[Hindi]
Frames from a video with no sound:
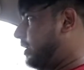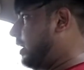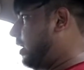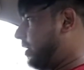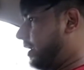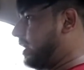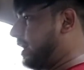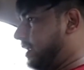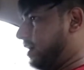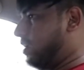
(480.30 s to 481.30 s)
या
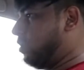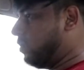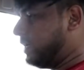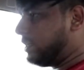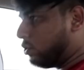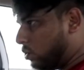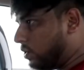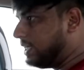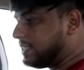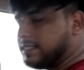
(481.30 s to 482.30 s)
रिक्लाइन एंगल हो ये
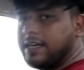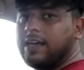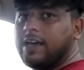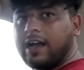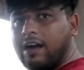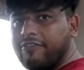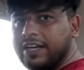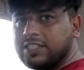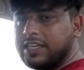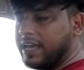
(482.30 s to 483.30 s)
दोनों ही चीज़ें
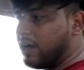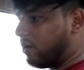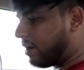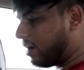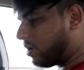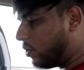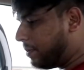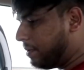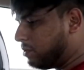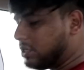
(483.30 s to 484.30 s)
काफ़ी अच्छी हैं और कोई
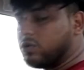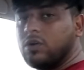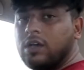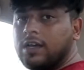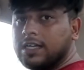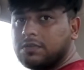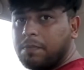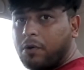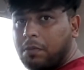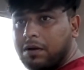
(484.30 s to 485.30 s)
भी मुझे तो
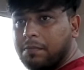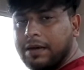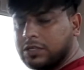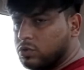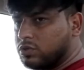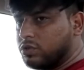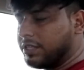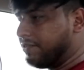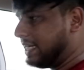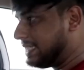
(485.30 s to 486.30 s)
इसमें प्रॉब्लम महसूस
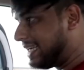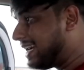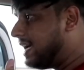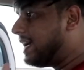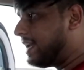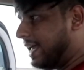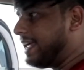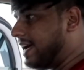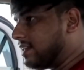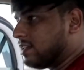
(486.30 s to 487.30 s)
होती हुई नज़र
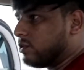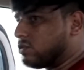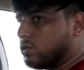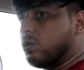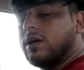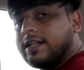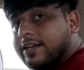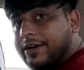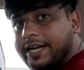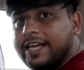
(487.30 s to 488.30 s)
नहीं आती दोस्तों
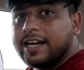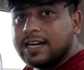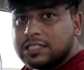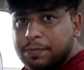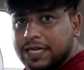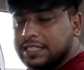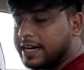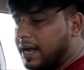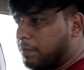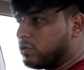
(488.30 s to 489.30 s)
तो इंटीरियर का स्पेस
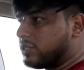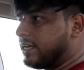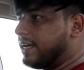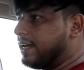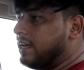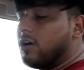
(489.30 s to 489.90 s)
अगर आपको चाहिए